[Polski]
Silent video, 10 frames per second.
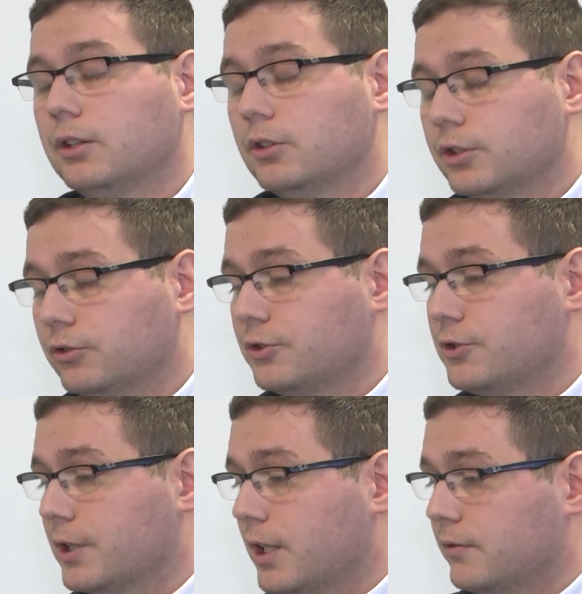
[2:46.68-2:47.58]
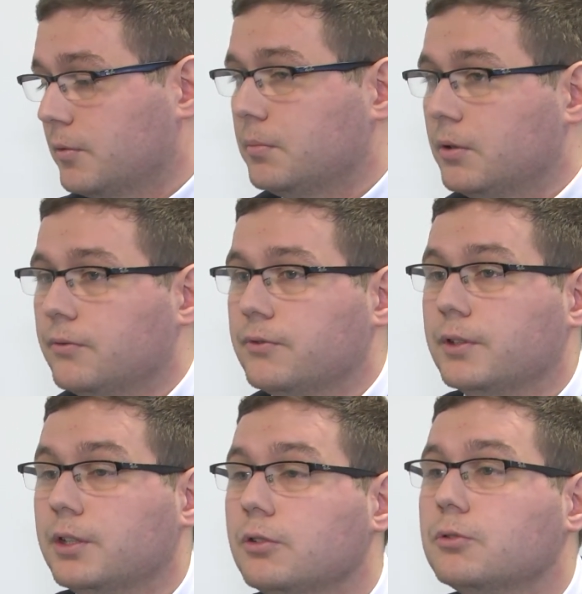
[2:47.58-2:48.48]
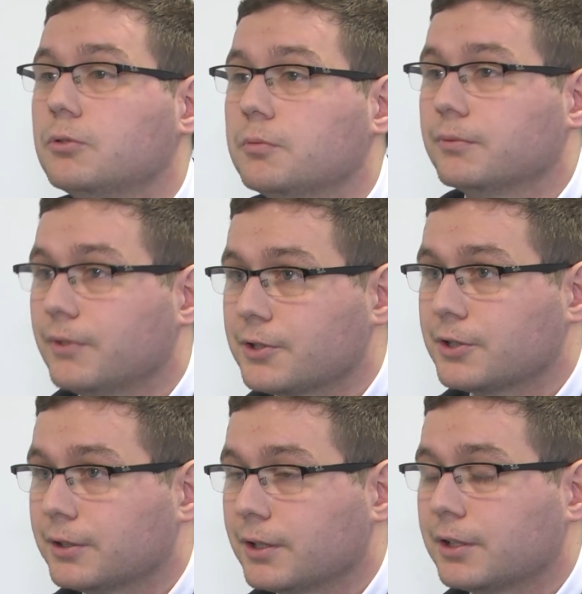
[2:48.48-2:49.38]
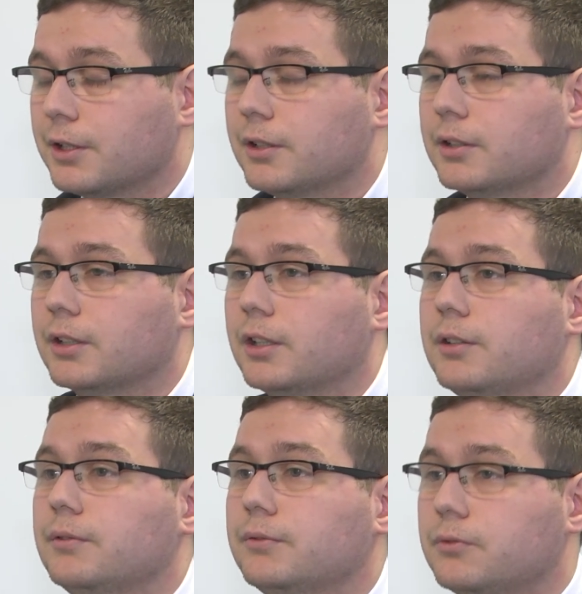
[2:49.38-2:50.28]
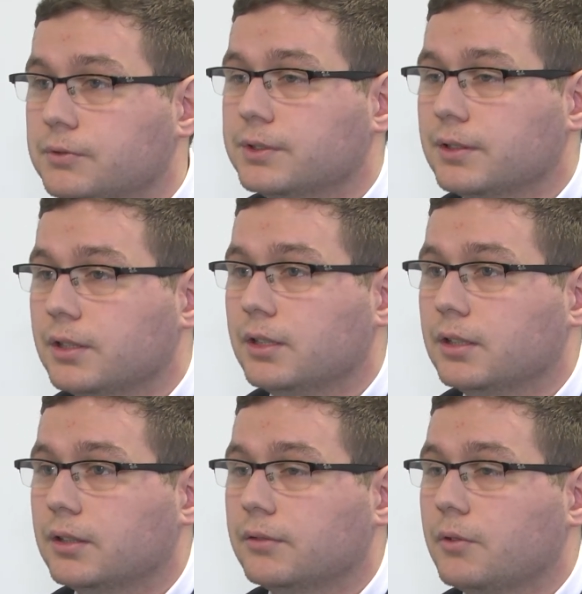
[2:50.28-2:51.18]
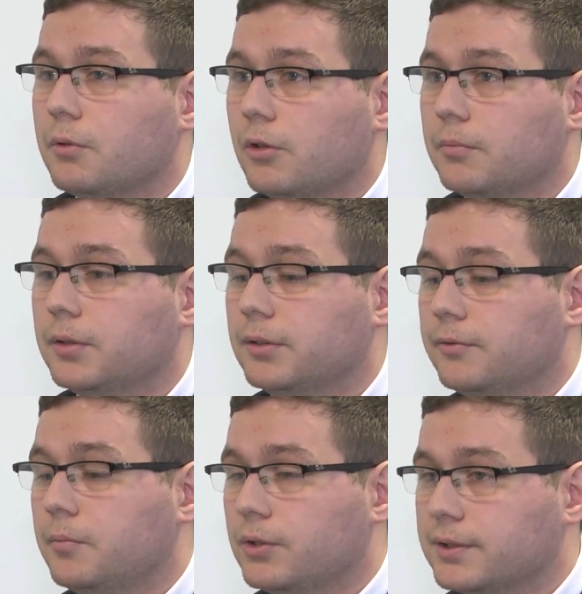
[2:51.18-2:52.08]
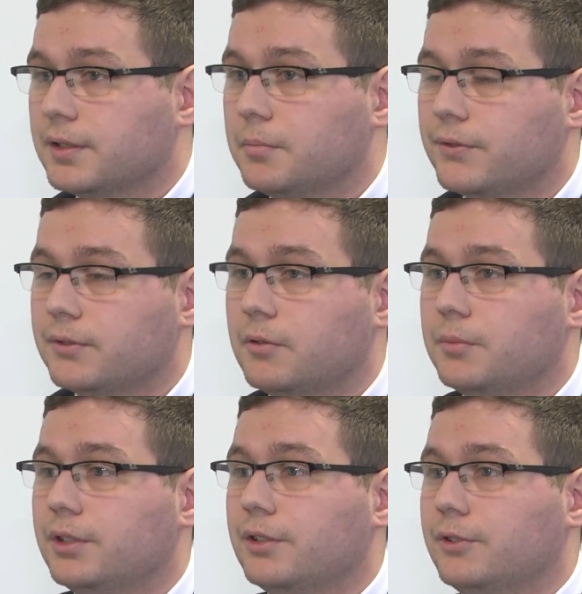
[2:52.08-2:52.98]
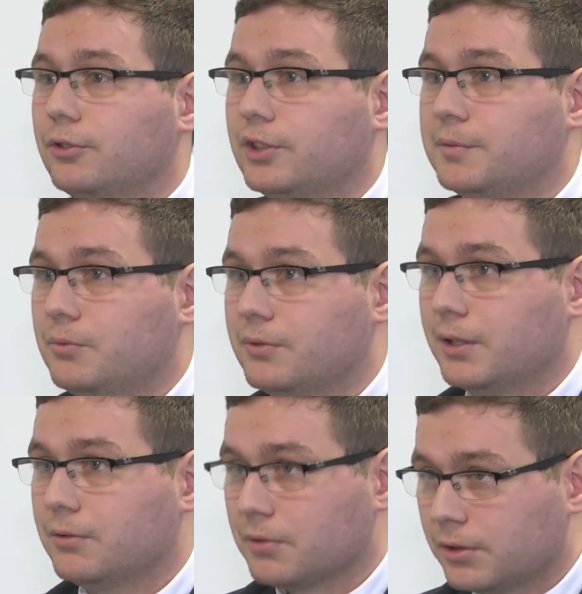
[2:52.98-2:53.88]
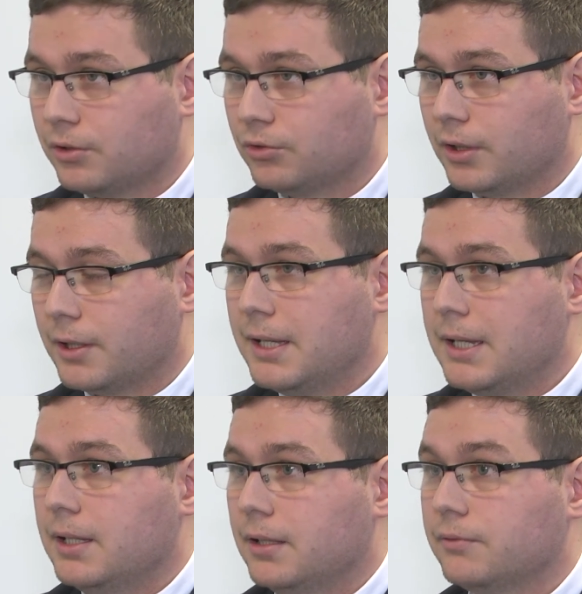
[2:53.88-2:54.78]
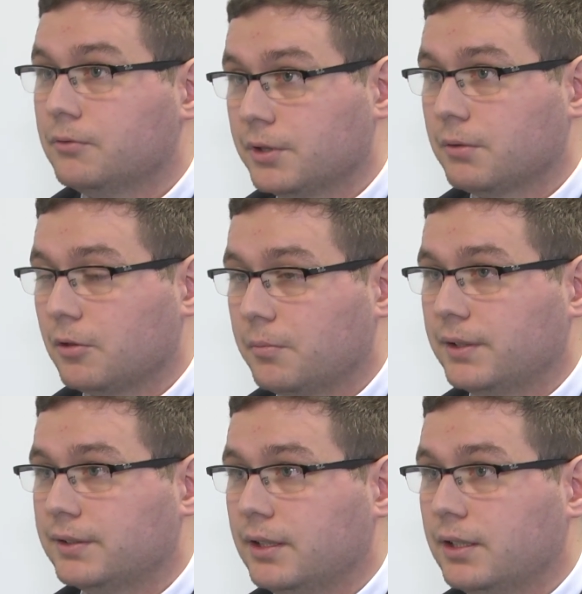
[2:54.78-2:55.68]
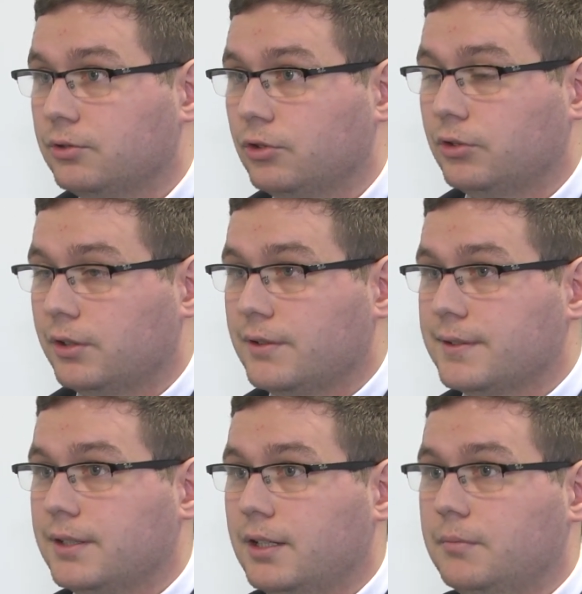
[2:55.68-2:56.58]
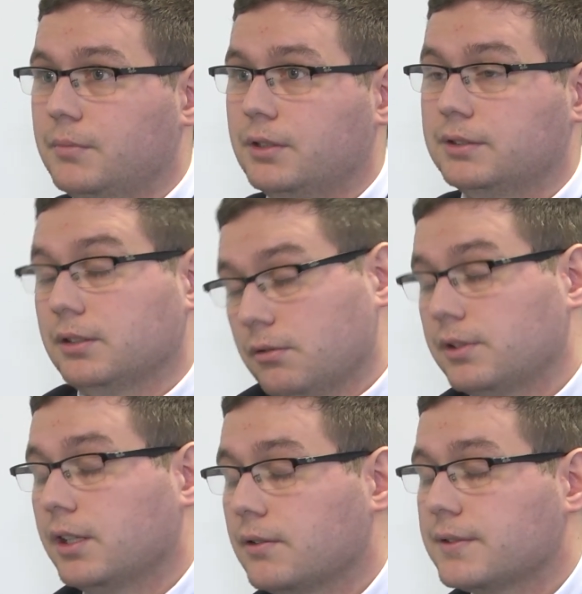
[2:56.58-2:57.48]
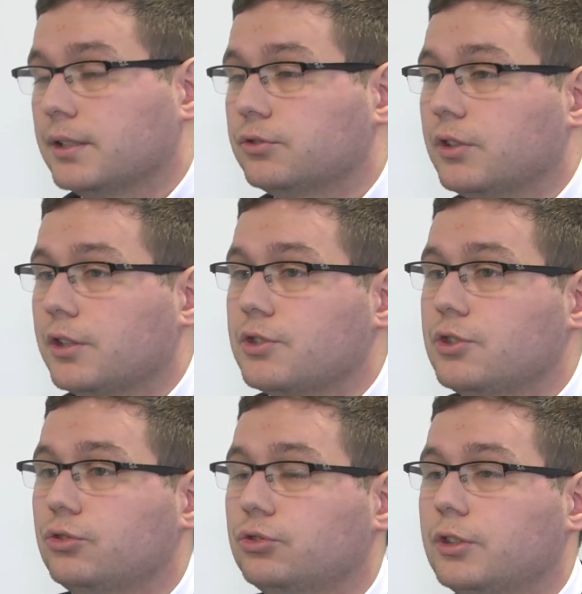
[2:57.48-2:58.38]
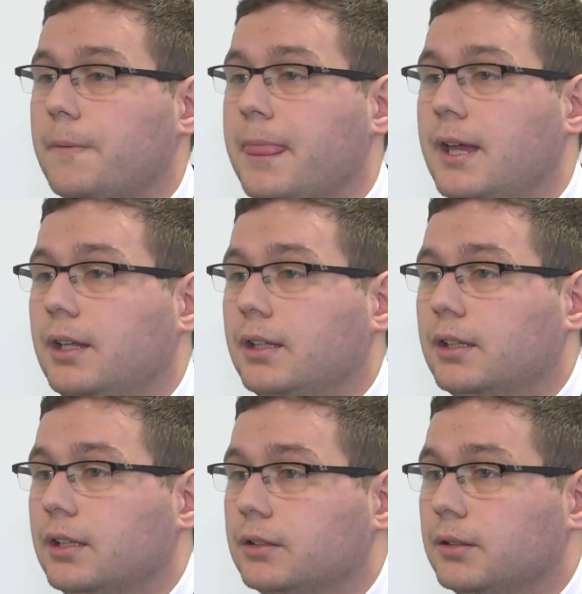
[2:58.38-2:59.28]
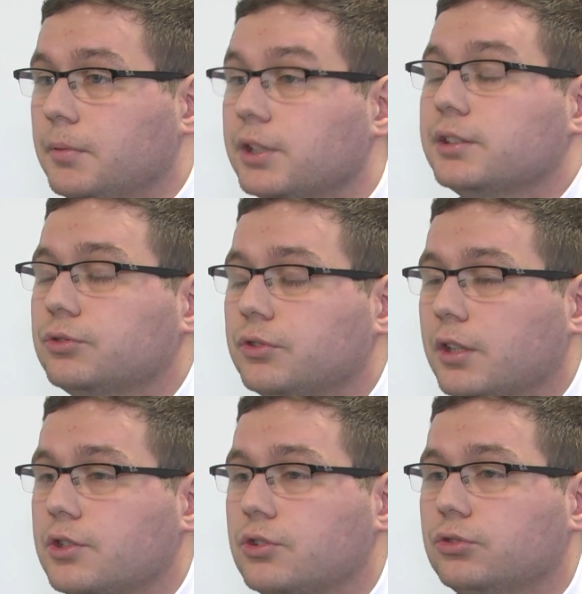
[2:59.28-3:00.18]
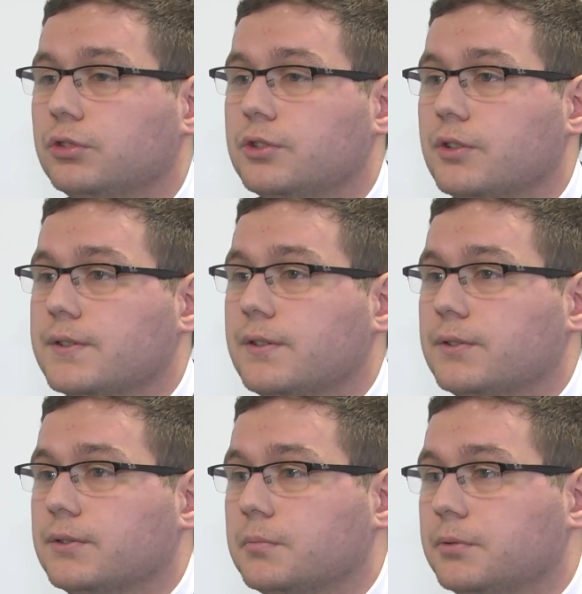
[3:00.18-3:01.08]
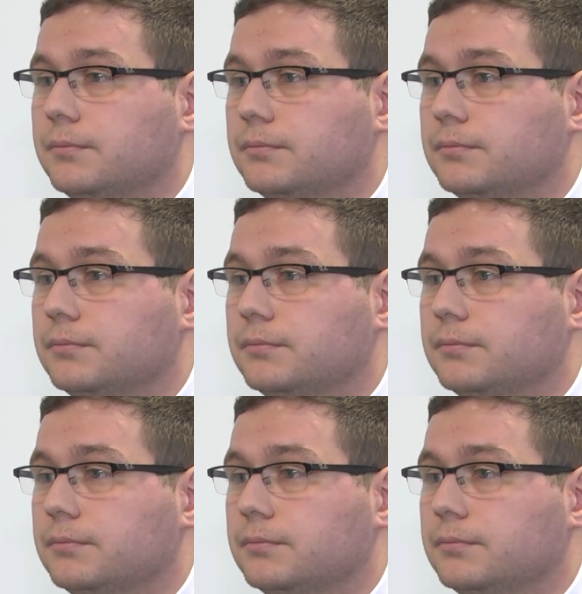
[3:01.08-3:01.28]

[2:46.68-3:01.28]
To też jest ciekawe, bo w wyniku właśnie takich, takiej fuzji w, Europie, w Polsce powstałaby największa spółka górnicza w Unii Europejskiej zrzeszająca, zatrudniająca 43, ponad 43 tysiące osób.